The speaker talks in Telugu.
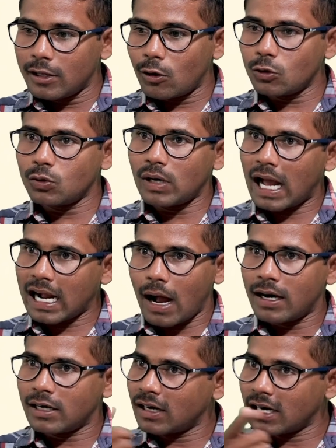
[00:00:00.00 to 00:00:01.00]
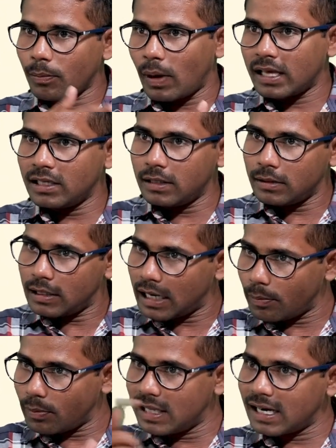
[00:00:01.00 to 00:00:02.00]
ఈరోజు నాకు కావాలంటే రేపు అది
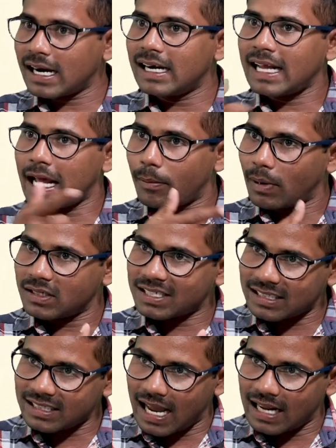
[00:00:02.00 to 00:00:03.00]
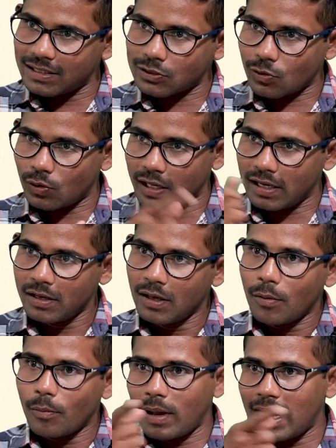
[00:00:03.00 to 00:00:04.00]
రేపు ఈయనకంటే ఆయన మంచిగా తయారు చేసుకుంటే
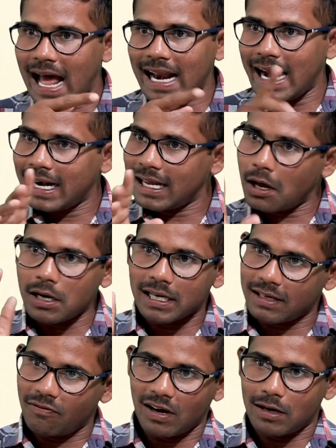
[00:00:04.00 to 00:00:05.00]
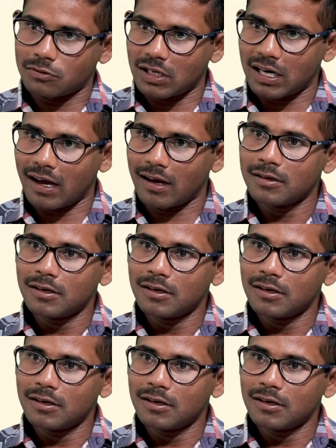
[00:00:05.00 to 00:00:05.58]
మళ్ళీ ఆ ల్యాండ్ కావాలంటే ఇవ్వగలుగుతాడా